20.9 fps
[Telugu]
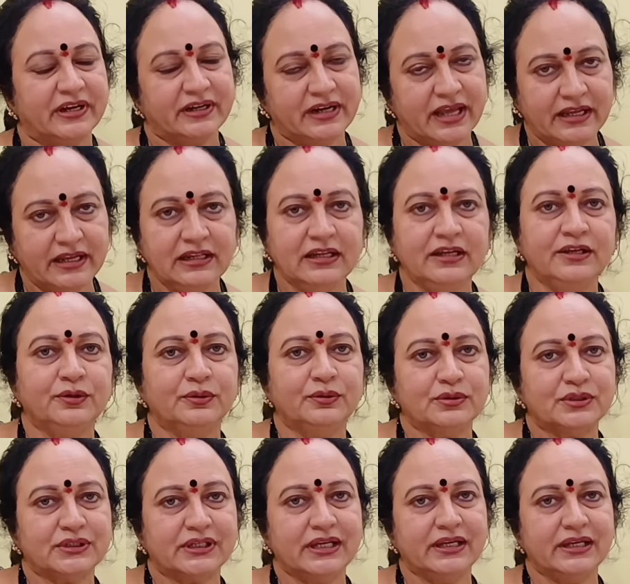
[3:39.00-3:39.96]
డైలీ
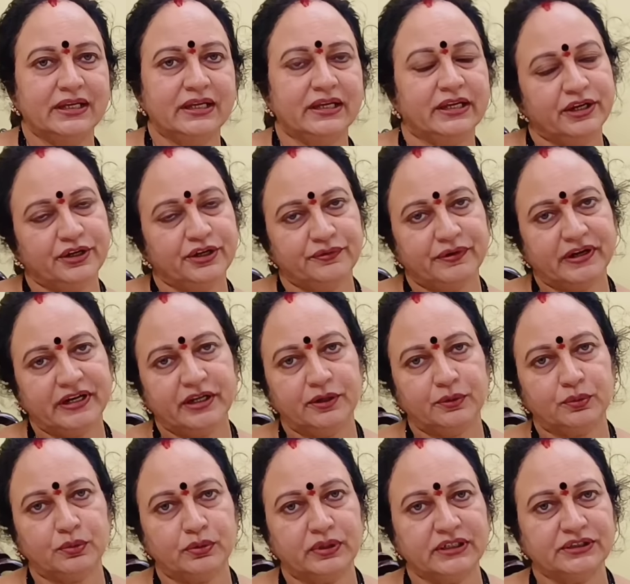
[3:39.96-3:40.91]
యూస్కి ఇటువంటి
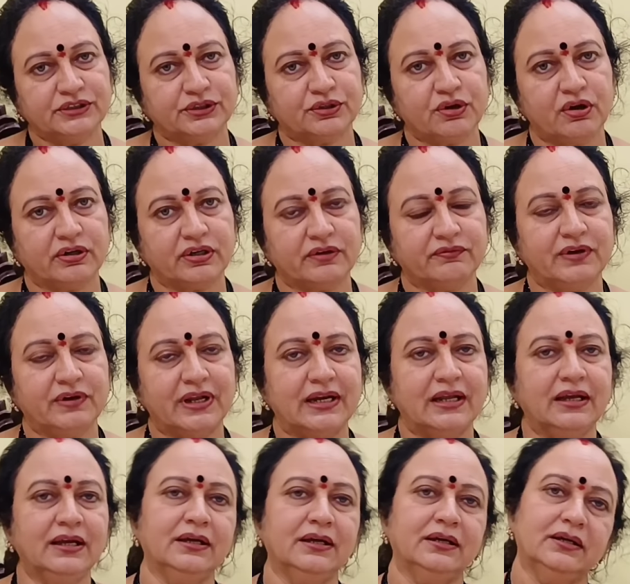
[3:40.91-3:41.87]
కుట్టించుకోవటం వల్ల